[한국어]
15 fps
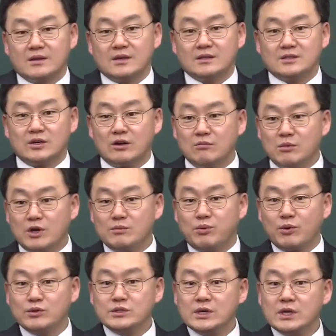정말
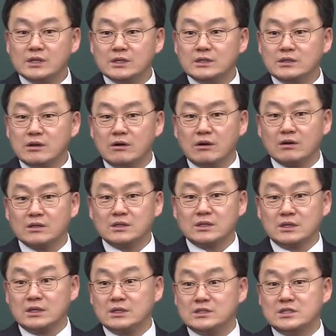보좌의 능력
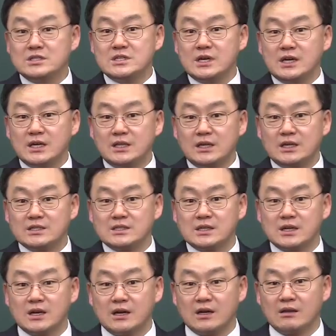이거 진짜
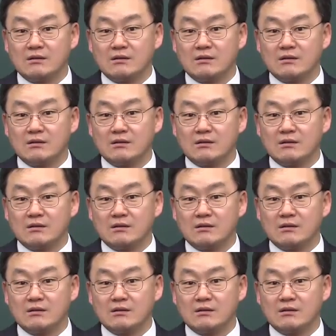깨달았을까?